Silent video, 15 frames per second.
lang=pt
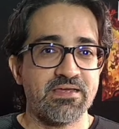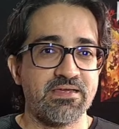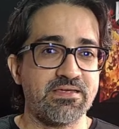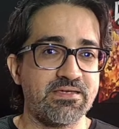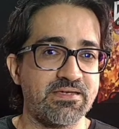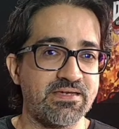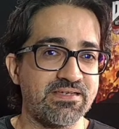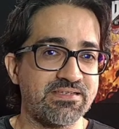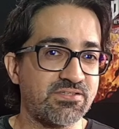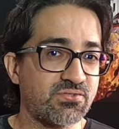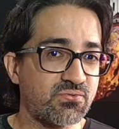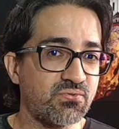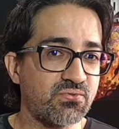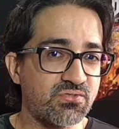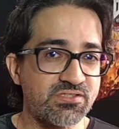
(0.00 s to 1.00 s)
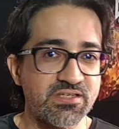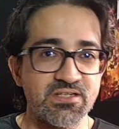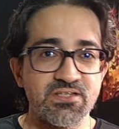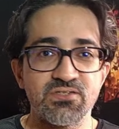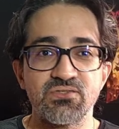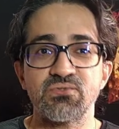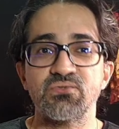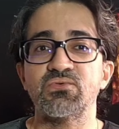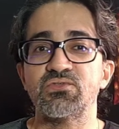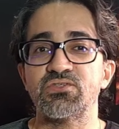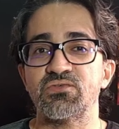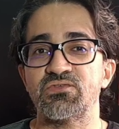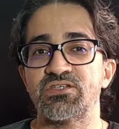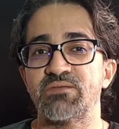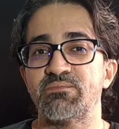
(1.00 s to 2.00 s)
E esses cursos eles
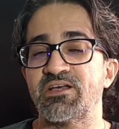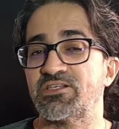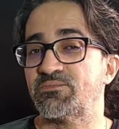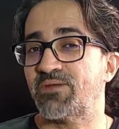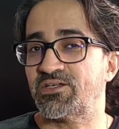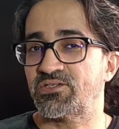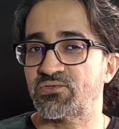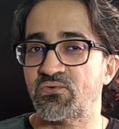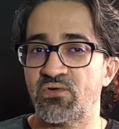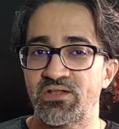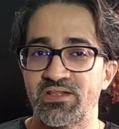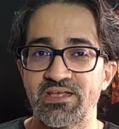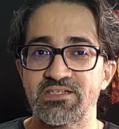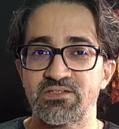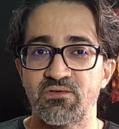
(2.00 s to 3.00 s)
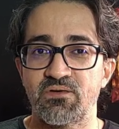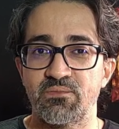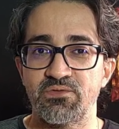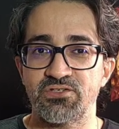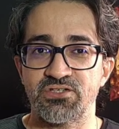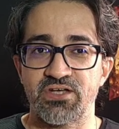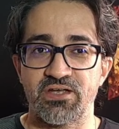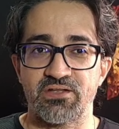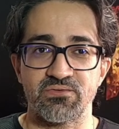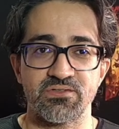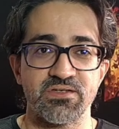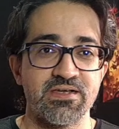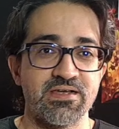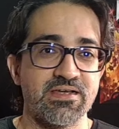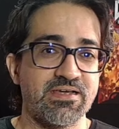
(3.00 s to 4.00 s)
usam C++ com orientação a
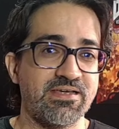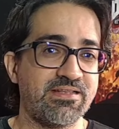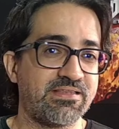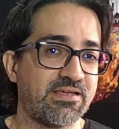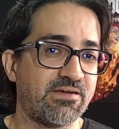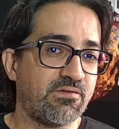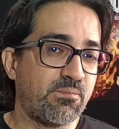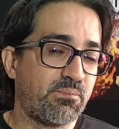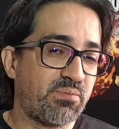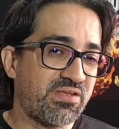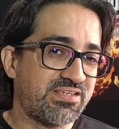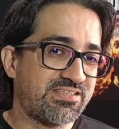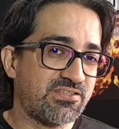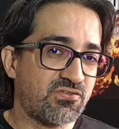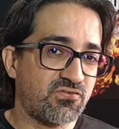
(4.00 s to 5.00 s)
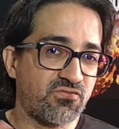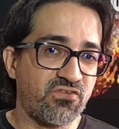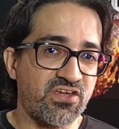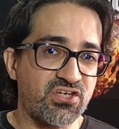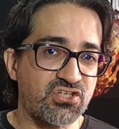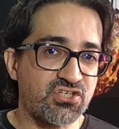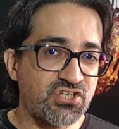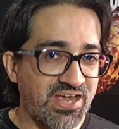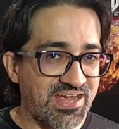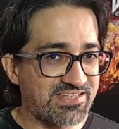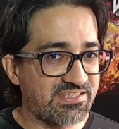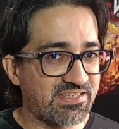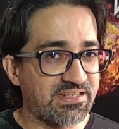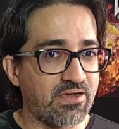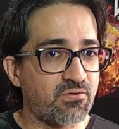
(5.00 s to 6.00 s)
objetos. Então eu preciso fechar
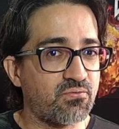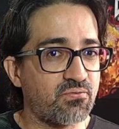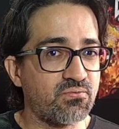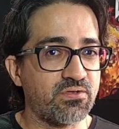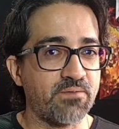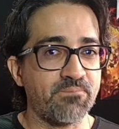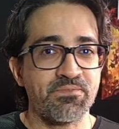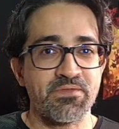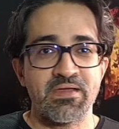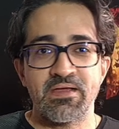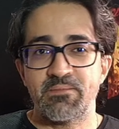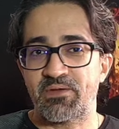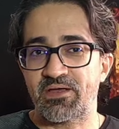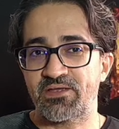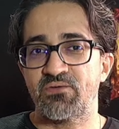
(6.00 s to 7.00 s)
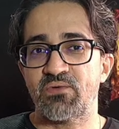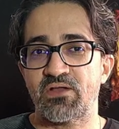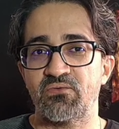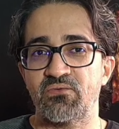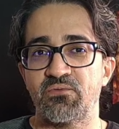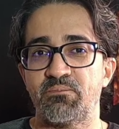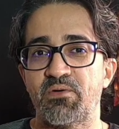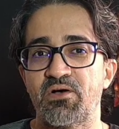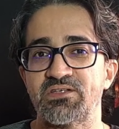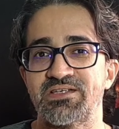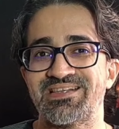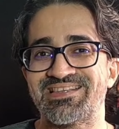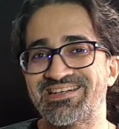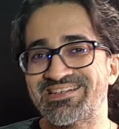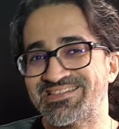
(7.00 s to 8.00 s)
essa lacuna para que o aluno possa
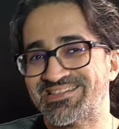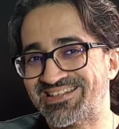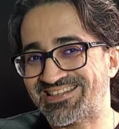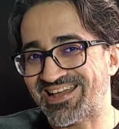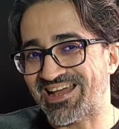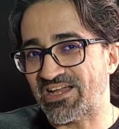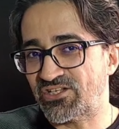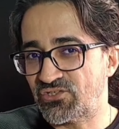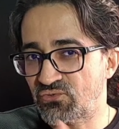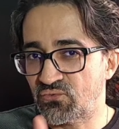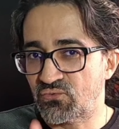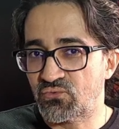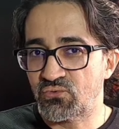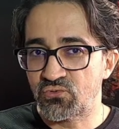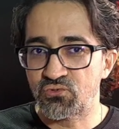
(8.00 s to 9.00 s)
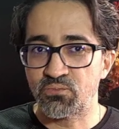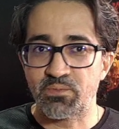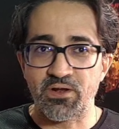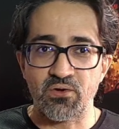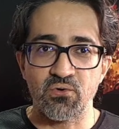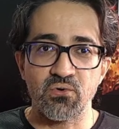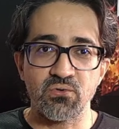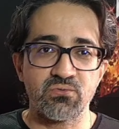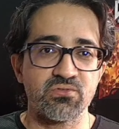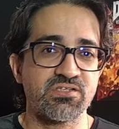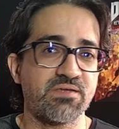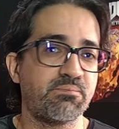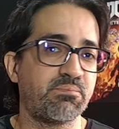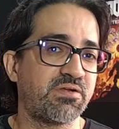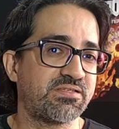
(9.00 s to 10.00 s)
transitar de um curso para outro
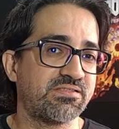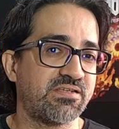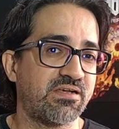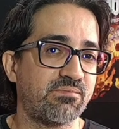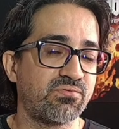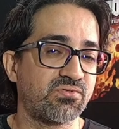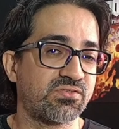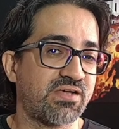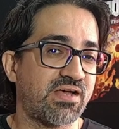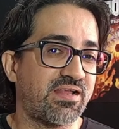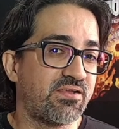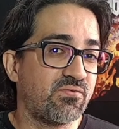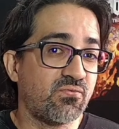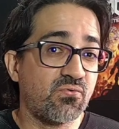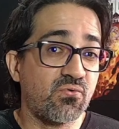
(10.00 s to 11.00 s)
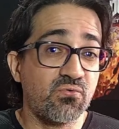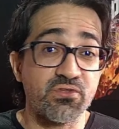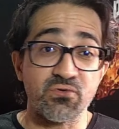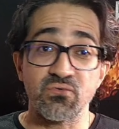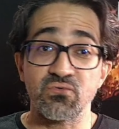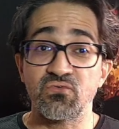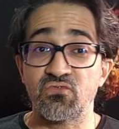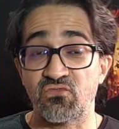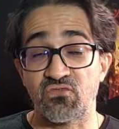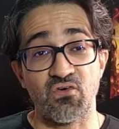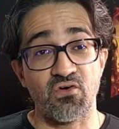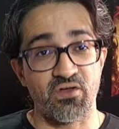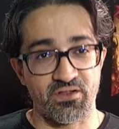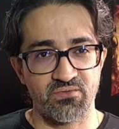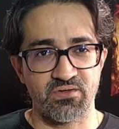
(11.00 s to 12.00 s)
sem precisar buscar nenhum conteúdo
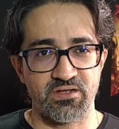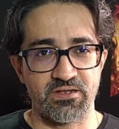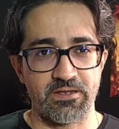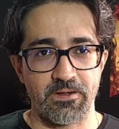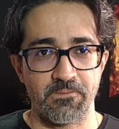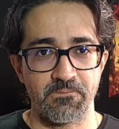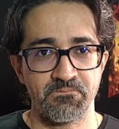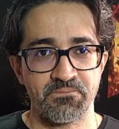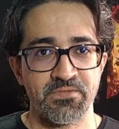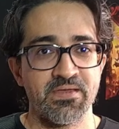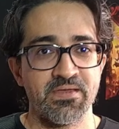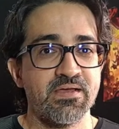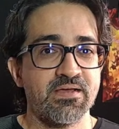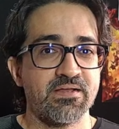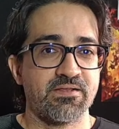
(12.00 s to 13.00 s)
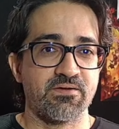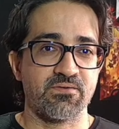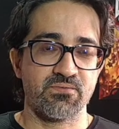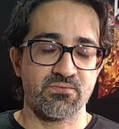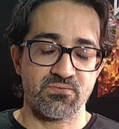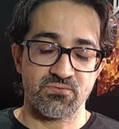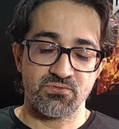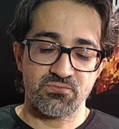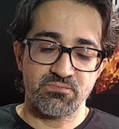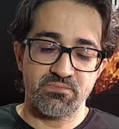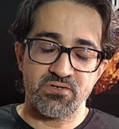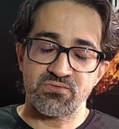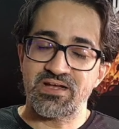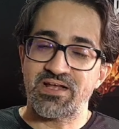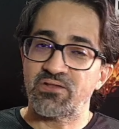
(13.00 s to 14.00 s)
fora do canal. Então, os
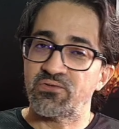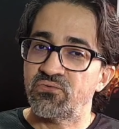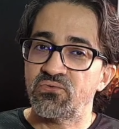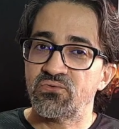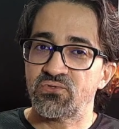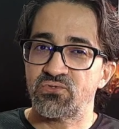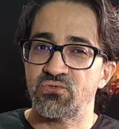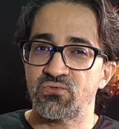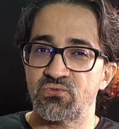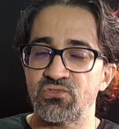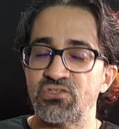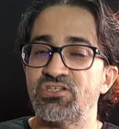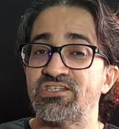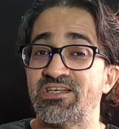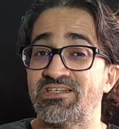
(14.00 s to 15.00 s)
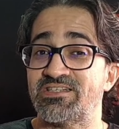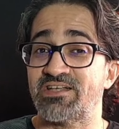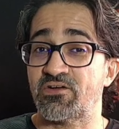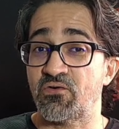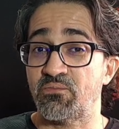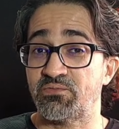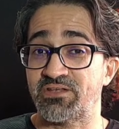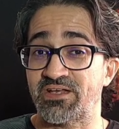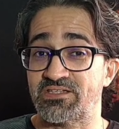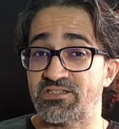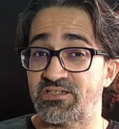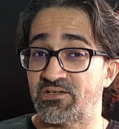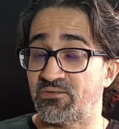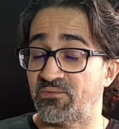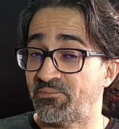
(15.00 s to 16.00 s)
meus alunos do curso de Ciência da
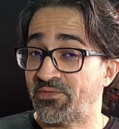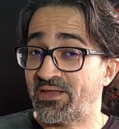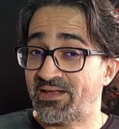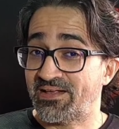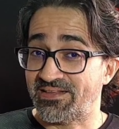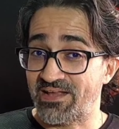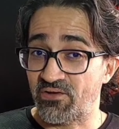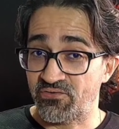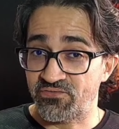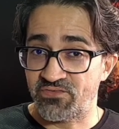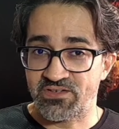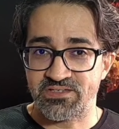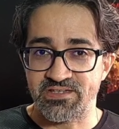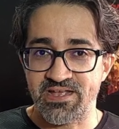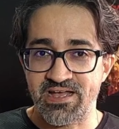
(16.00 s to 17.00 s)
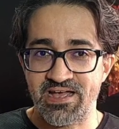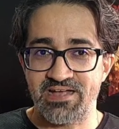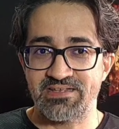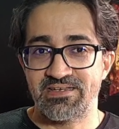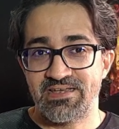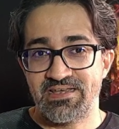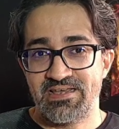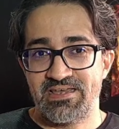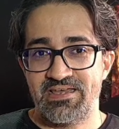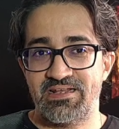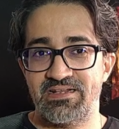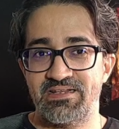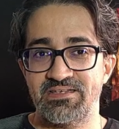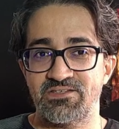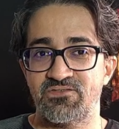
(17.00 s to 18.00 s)
Computação da universidade,
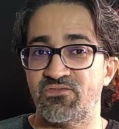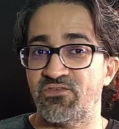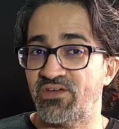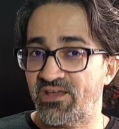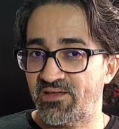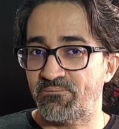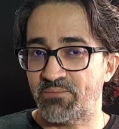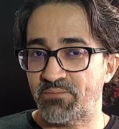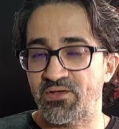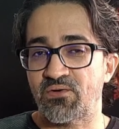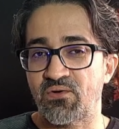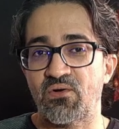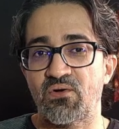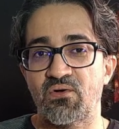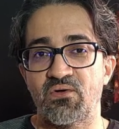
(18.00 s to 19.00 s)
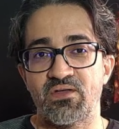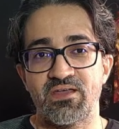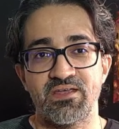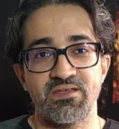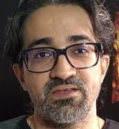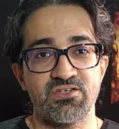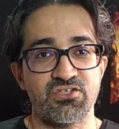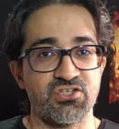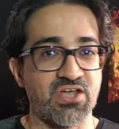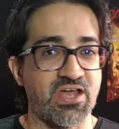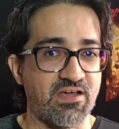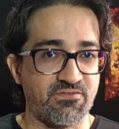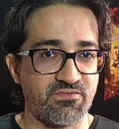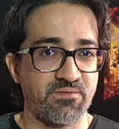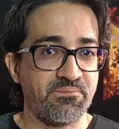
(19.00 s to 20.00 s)
eles veem POO em
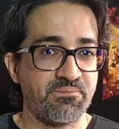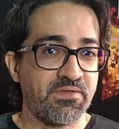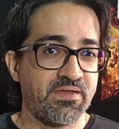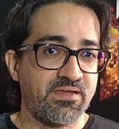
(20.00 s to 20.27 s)
Java.